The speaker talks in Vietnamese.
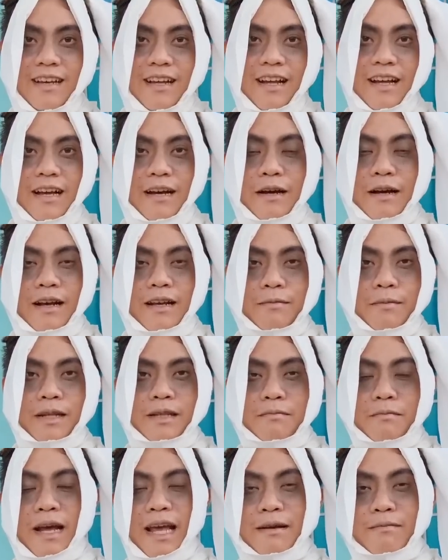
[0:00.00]
À,
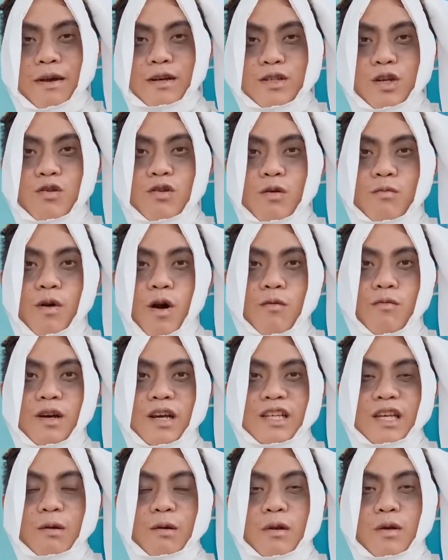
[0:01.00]
mình mang mã số 04
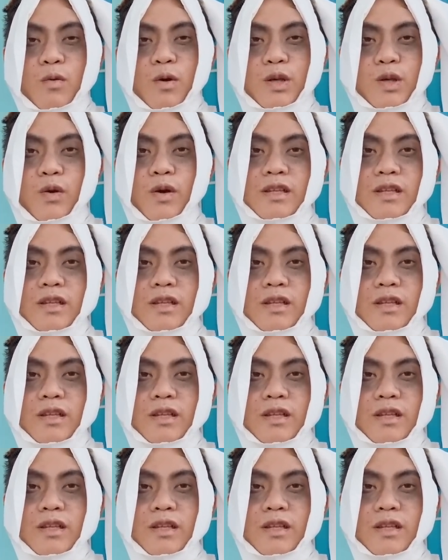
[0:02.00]
hy vọng là quý